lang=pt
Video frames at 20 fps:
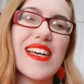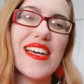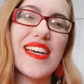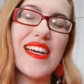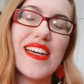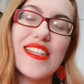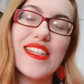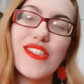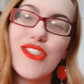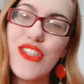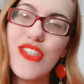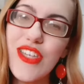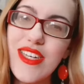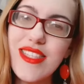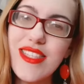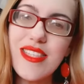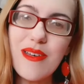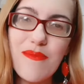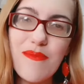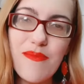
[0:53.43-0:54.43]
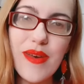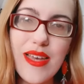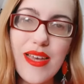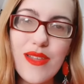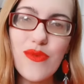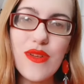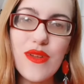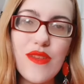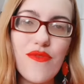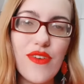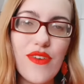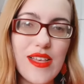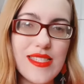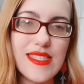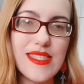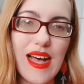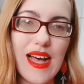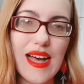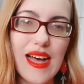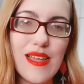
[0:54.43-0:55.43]
Dia também do
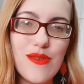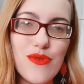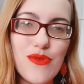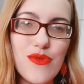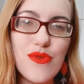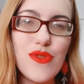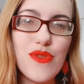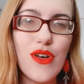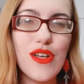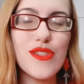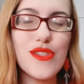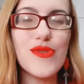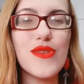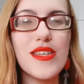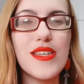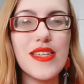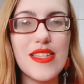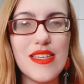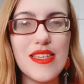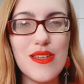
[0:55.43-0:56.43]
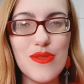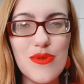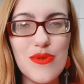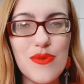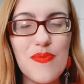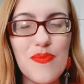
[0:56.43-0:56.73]
aniversário do nosso querido